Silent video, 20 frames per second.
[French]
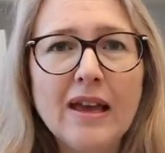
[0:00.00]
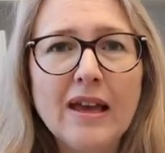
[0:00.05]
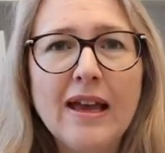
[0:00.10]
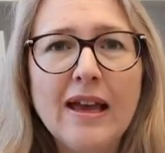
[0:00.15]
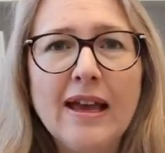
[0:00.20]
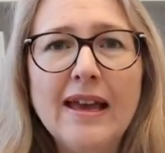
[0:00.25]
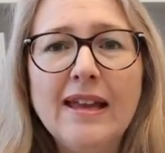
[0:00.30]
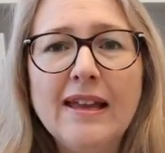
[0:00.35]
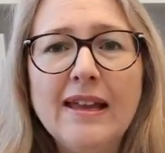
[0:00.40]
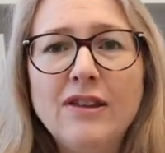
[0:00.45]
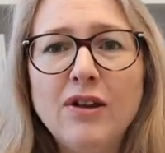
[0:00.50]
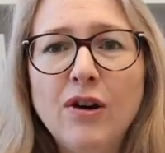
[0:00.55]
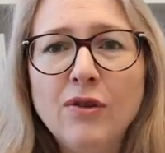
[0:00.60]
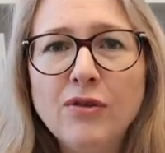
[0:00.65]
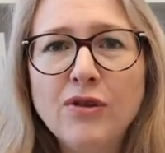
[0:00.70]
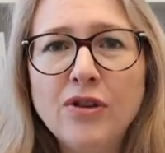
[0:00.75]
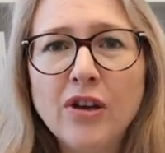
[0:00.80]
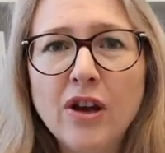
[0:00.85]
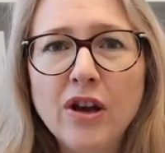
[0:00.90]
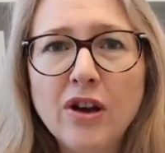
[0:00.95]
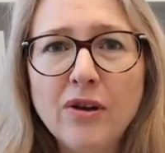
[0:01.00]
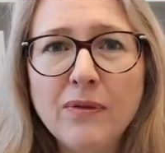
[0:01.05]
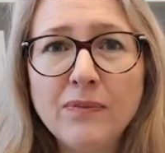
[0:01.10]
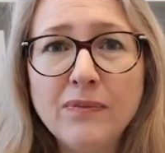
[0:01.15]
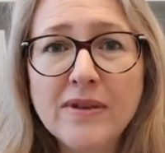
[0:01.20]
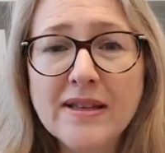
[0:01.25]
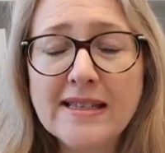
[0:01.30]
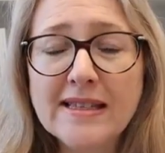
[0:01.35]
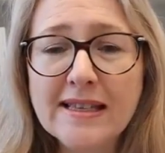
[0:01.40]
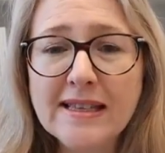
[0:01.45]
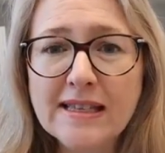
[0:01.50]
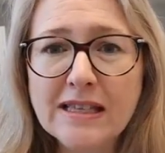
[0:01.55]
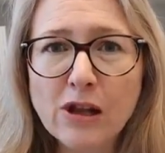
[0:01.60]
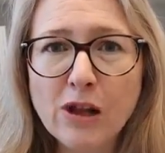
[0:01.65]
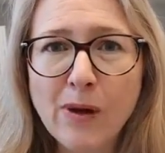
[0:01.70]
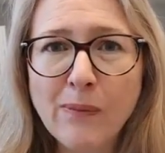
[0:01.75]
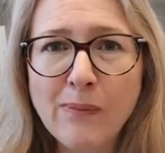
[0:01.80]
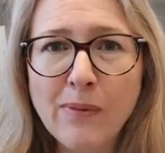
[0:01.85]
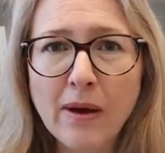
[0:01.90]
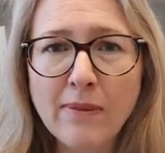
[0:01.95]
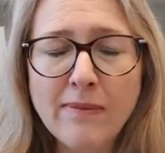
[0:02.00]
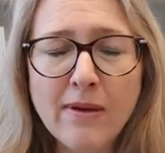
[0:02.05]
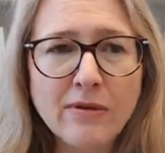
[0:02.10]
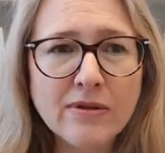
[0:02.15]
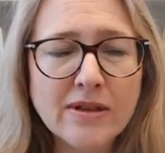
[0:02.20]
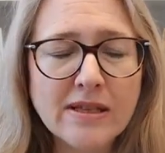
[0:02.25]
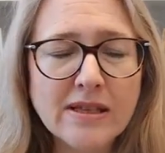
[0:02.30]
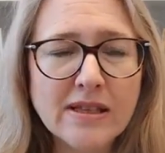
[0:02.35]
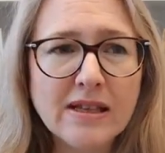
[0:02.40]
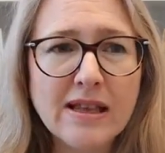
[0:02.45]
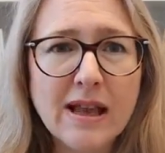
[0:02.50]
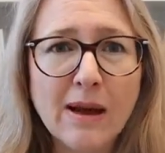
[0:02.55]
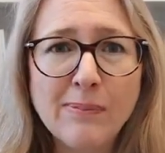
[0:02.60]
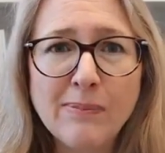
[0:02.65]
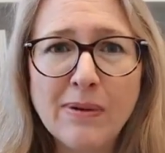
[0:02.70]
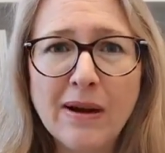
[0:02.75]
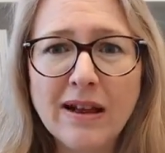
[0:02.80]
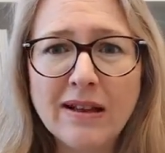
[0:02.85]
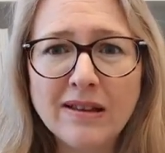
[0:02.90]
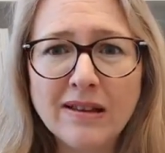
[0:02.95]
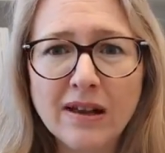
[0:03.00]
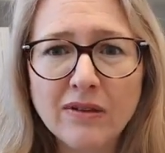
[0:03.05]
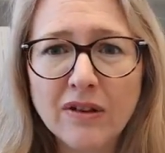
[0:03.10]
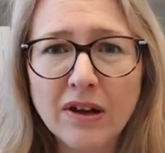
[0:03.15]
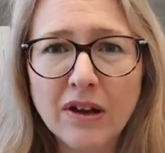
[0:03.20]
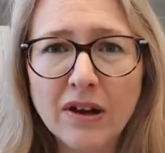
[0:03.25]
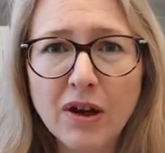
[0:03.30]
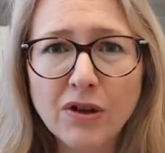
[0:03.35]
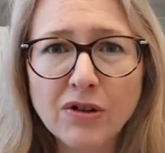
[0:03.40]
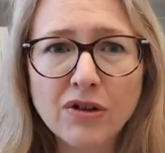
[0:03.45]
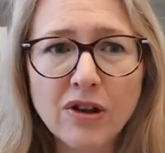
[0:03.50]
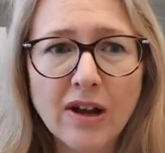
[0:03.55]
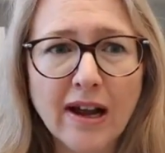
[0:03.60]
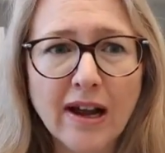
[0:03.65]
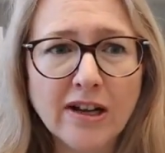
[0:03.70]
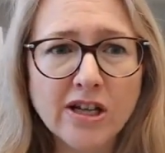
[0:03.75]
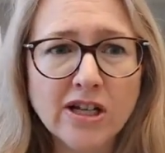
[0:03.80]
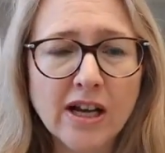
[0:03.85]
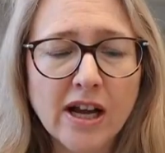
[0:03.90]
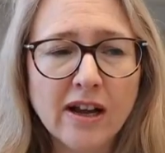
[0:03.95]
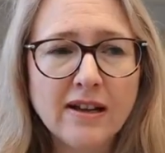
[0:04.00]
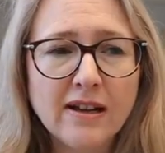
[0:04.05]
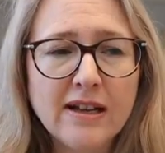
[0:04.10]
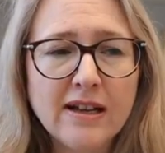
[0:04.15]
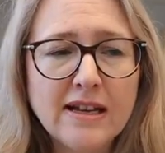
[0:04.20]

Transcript: Et donc, euh, c'est ce qui leur permet aussi d'apprendre la valeur de l'argent.